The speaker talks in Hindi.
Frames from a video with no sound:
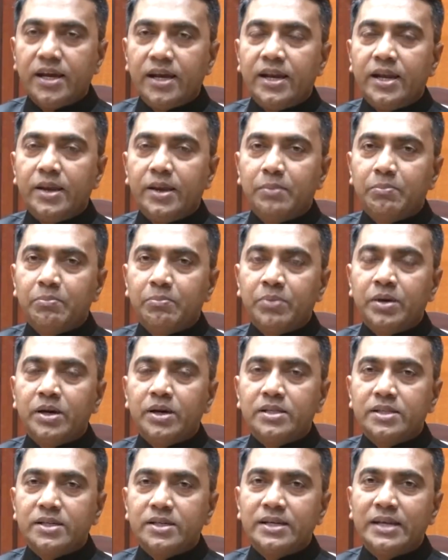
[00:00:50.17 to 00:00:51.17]
यानी
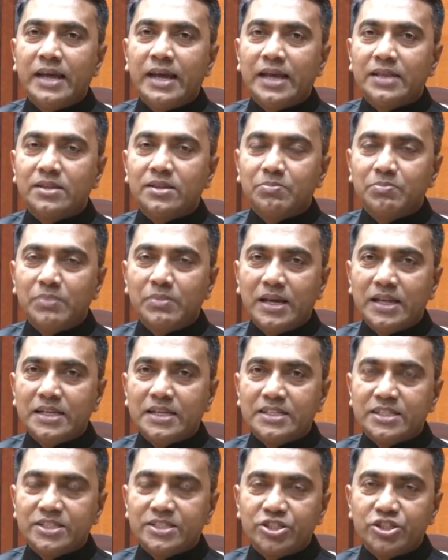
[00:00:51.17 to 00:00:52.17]
बर्थ डेथ
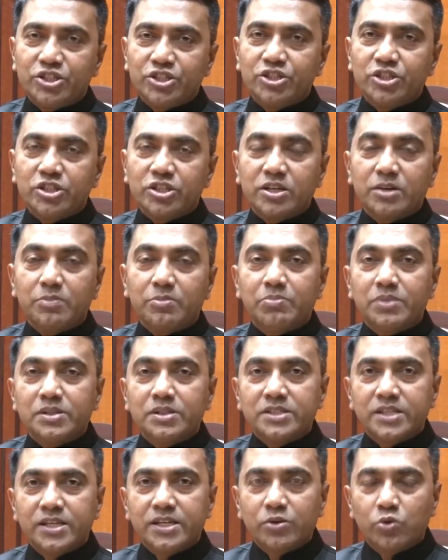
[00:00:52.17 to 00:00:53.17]
मैरिज रजिस्ट्रेशन
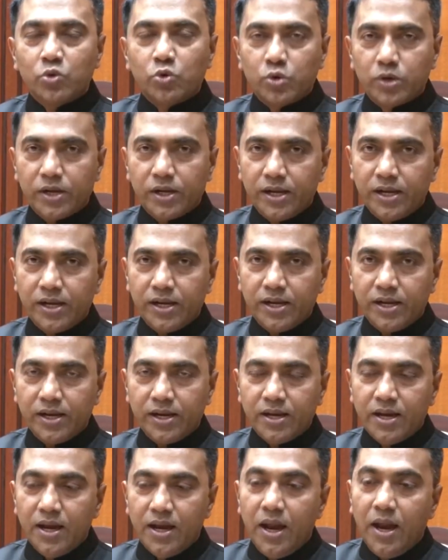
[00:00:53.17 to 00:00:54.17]
कंपलसरी हो रहे हैं